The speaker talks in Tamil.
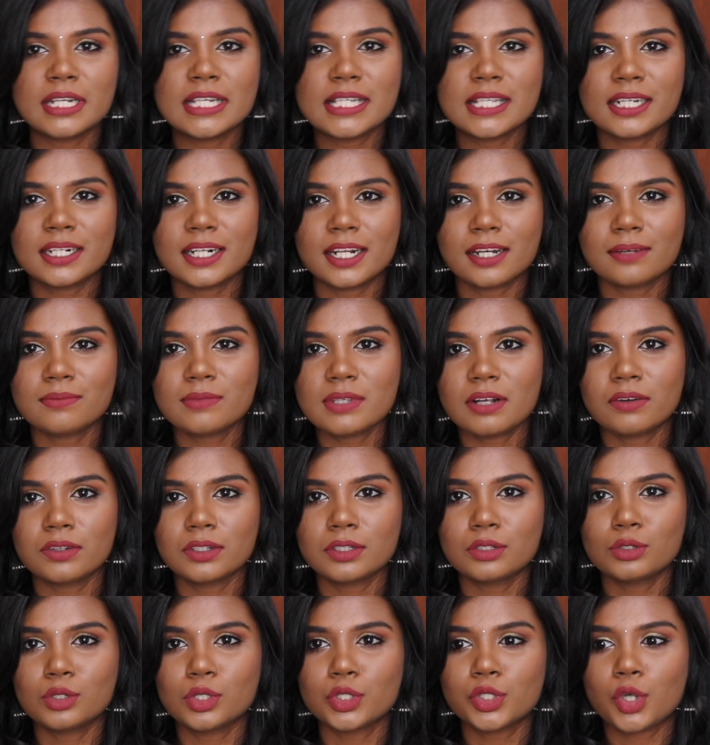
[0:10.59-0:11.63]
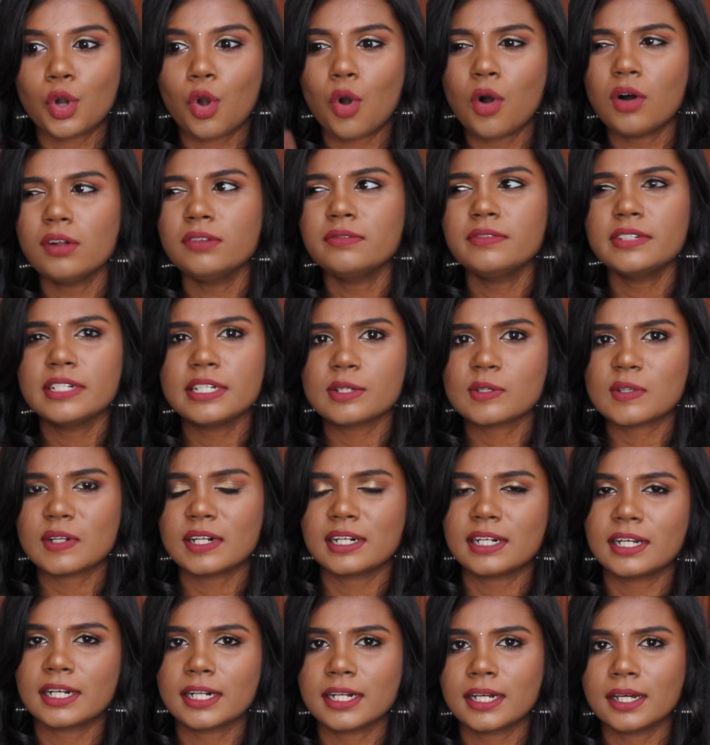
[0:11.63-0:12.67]
ரீசெண்ட் டைம்ஸ்ல வந்து கொஞ்சம் ஹால்
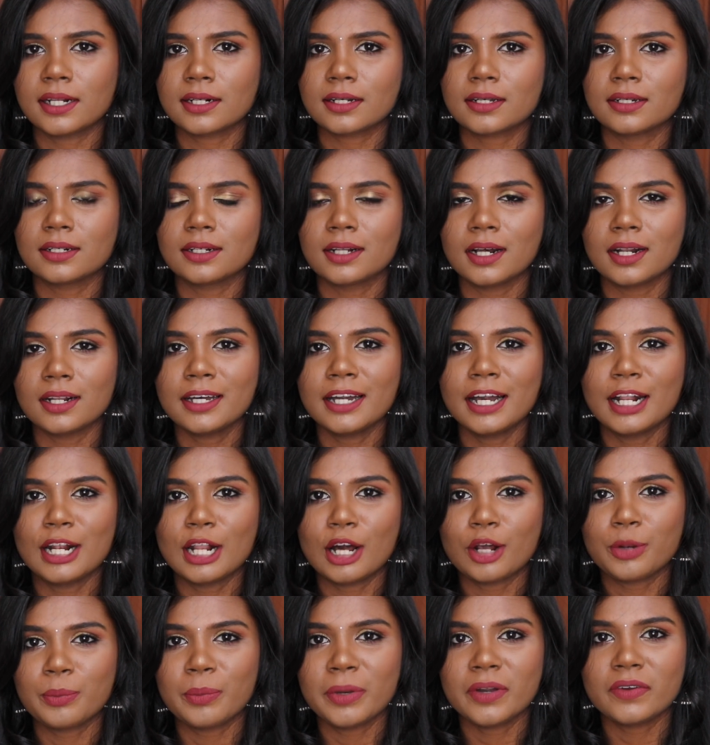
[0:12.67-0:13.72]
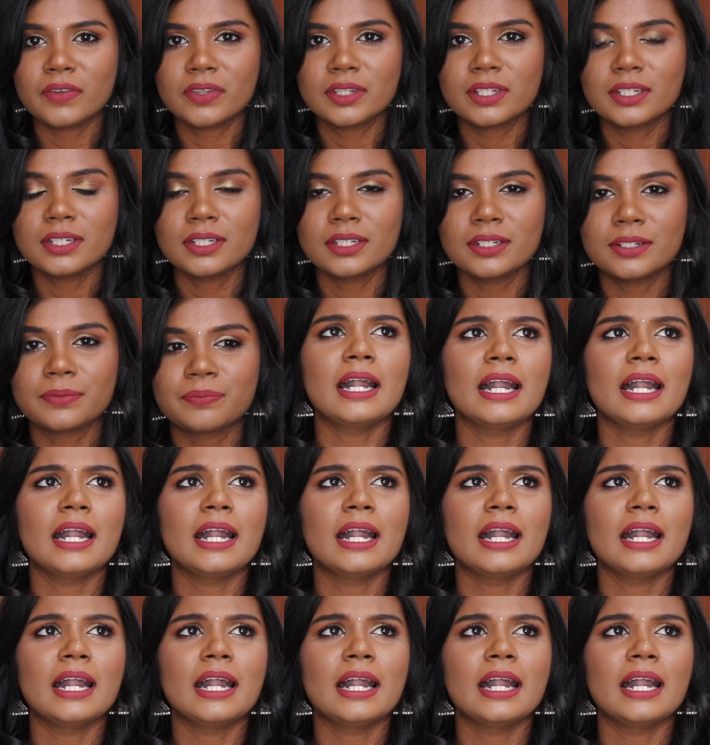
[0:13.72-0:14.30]
வீடியோஸ்லாம் நிறைய இருக்கறனால எல்லாருமே வந்து